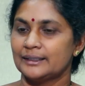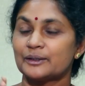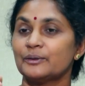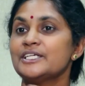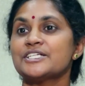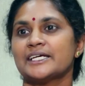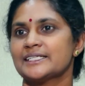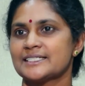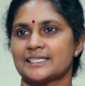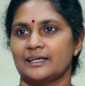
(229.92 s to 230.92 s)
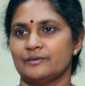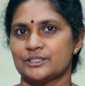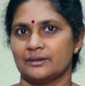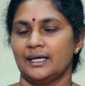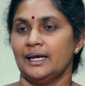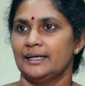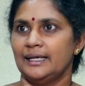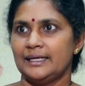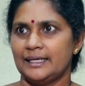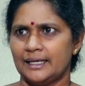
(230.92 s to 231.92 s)
అందరితోనే షేర్ చేశాను ఆ విషయం
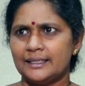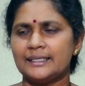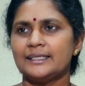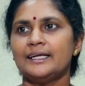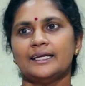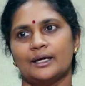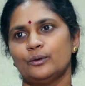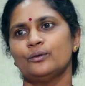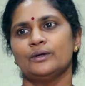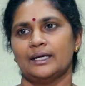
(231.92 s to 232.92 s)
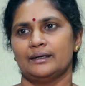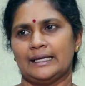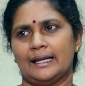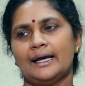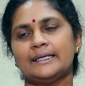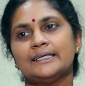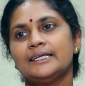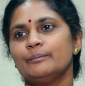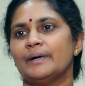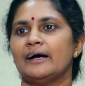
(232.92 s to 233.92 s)
నేను ఏదైతే నేను అనుకున్నాను ఎలా అయితే
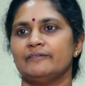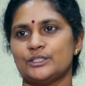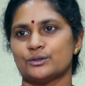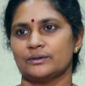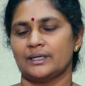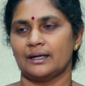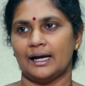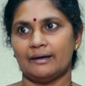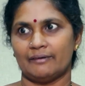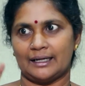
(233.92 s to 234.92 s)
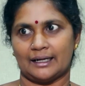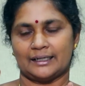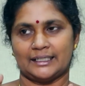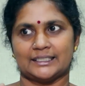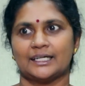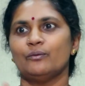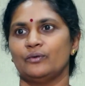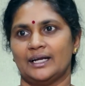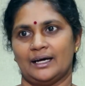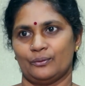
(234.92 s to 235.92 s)
నేను భావించుకున్నాను వాళ్ళు అక్కడ నిజంగా
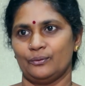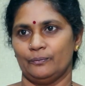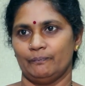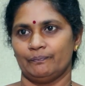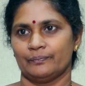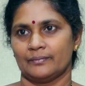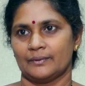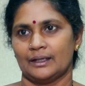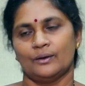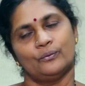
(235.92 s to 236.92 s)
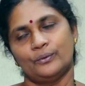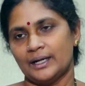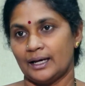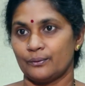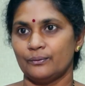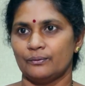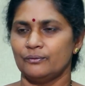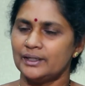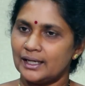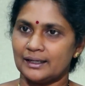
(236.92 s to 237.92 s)
ఉన్నారు ఉన్నారు
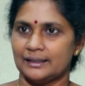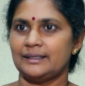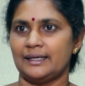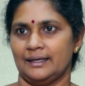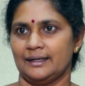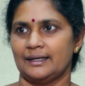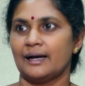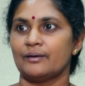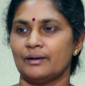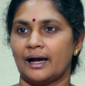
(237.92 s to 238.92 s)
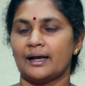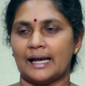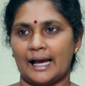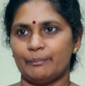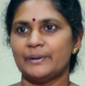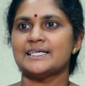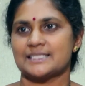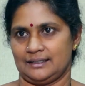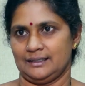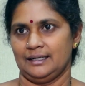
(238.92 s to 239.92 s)
ఉన్నారు అంతే నాకు ఆ
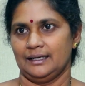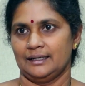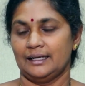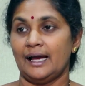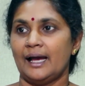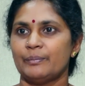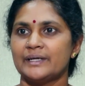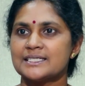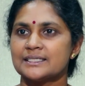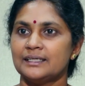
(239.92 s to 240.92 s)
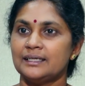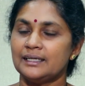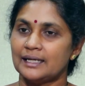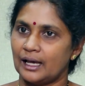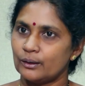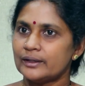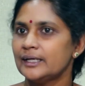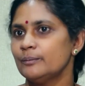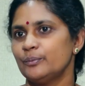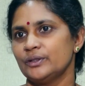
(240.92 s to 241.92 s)
హ్యాపీనెస్ నేను ఆ హ్యాపీనెస్ని నాలో
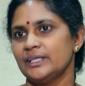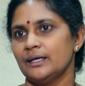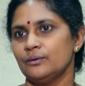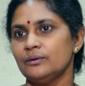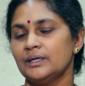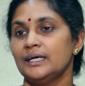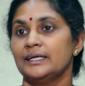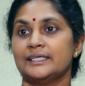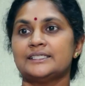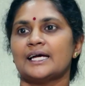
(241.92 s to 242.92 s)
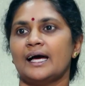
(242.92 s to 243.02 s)
నేను పొందాను నేను